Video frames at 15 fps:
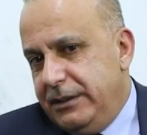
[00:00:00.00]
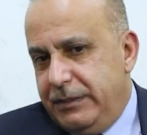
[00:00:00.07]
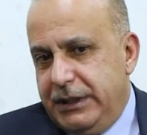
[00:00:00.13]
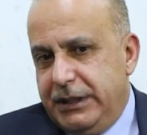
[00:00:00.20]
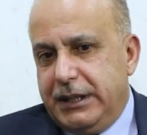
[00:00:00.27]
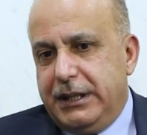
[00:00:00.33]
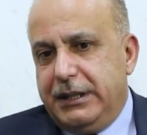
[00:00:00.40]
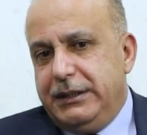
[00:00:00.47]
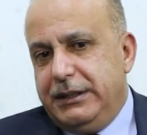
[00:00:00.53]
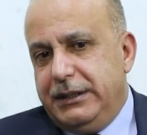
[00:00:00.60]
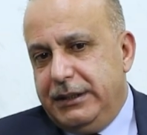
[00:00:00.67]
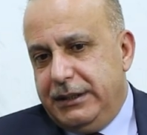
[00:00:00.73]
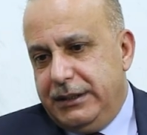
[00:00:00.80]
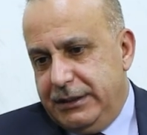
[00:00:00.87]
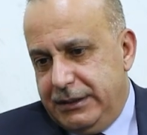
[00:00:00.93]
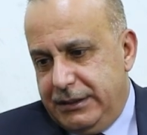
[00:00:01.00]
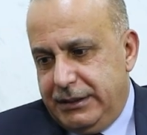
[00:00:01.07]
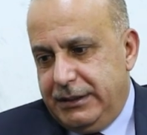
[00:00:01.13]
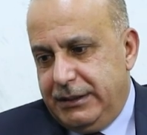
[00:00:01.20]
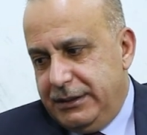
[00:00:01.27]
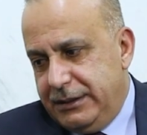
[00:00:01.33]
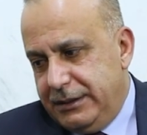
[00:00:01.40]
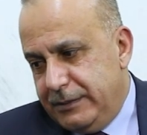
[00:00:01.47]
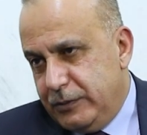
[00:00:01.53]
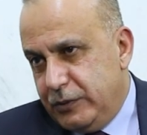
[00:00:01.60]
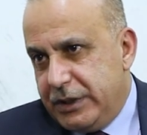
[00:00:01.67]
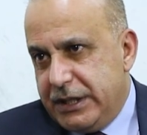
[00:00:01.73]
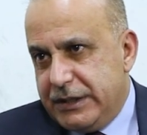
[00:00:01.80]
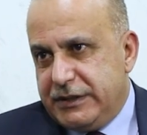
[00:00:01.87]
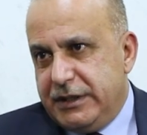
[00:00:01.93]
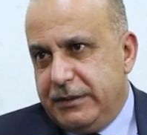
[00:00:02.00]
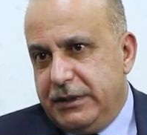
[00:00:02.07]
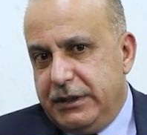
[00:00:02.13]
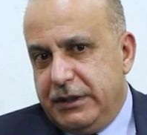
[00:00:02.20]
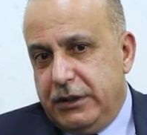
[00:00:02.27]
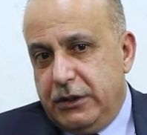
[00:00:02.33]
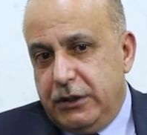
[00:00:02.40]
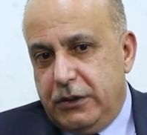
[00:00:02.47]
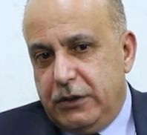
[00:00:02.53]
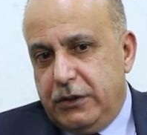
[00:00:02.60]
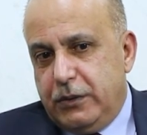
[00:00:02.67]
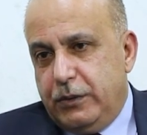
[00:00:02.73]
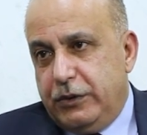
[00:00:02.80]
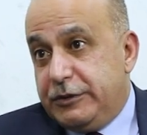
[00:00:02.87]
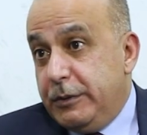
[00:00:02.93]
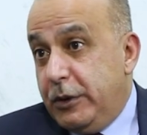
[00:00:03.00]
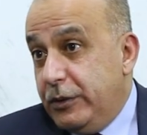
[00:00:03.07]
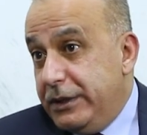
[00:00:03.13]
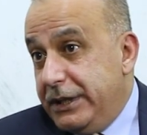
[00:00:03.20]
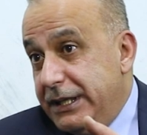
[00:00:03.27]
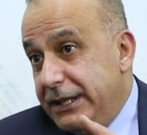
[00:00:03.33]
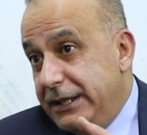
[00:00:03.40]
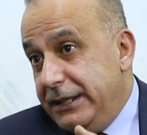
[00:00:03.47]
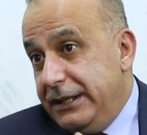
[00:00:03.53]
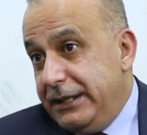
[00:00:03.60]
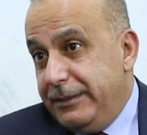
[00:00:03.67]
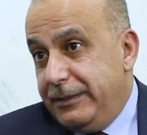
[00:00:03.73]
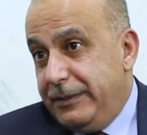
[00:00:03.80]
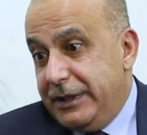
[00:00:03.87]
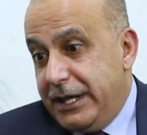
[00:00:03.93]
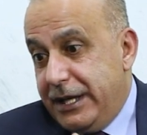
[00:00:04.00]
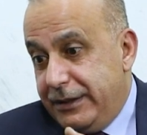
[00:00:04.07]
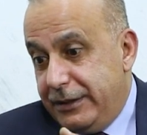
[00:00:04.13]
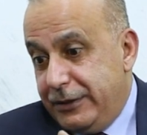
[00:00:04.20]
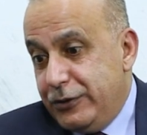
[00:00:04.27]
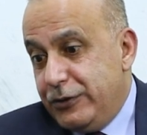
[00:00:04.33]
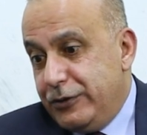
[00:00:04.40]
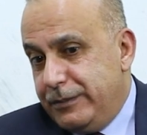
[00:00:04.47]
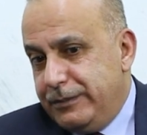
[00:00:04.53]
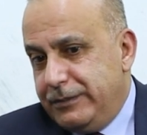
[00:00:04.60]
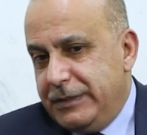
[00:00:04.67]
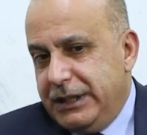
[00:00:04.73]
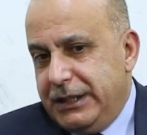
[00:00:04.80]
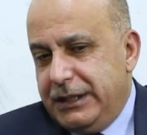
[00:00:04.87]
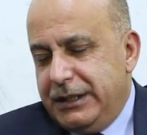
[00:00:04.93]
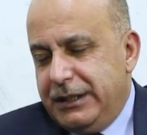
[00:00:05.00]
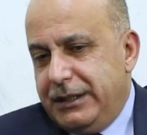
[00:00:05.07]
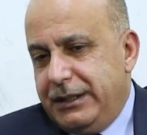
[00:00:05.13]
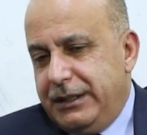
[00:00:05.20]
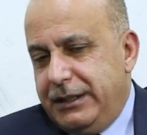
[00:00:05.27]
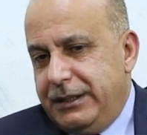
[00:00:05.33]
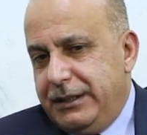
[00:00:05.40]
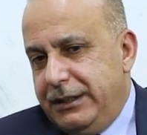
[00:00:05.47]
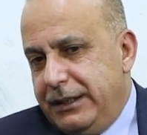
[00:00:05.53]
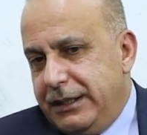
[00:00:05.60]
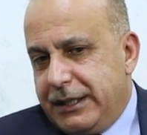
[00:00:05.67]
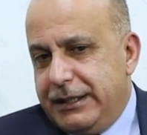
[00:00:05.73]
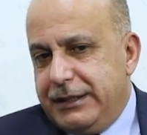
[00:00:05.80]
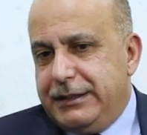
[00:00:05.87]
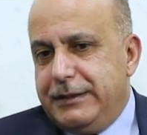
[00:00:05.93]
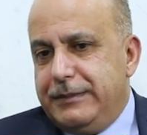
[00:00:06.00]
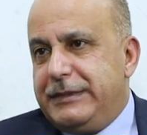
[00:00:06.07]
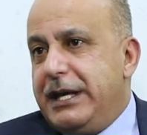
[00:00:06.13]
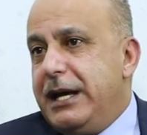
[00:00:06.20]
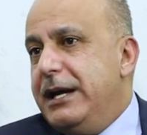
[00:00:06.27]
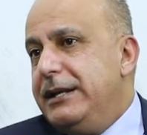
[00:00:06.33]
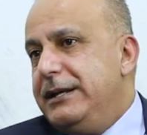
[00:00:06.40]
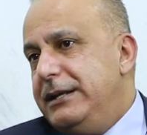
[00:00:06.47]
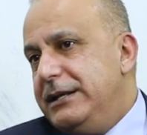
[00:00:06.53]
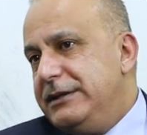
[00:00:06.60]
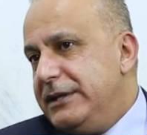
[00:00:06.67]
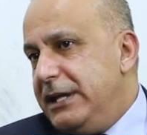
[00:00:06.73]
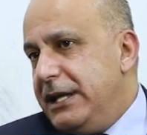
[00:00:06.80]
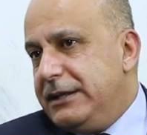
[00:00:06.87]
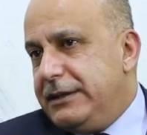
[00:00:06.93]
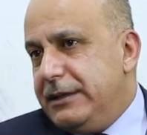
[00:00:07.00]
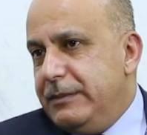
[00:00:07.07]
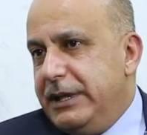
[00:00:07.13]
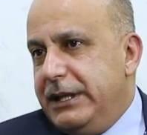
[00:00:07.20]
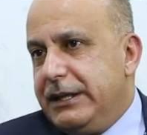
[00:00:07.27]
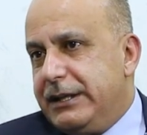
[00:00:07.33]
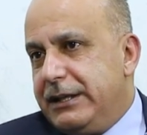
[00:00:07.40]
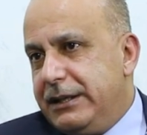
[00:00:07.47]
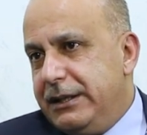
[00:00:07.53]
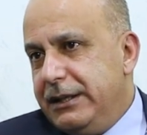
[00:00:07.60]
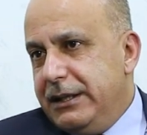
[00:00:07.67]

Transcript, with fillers: بهذه المناسبه واسمحوا لي اني بهذا اليوم اني اقدم تهاني لجلاله الملك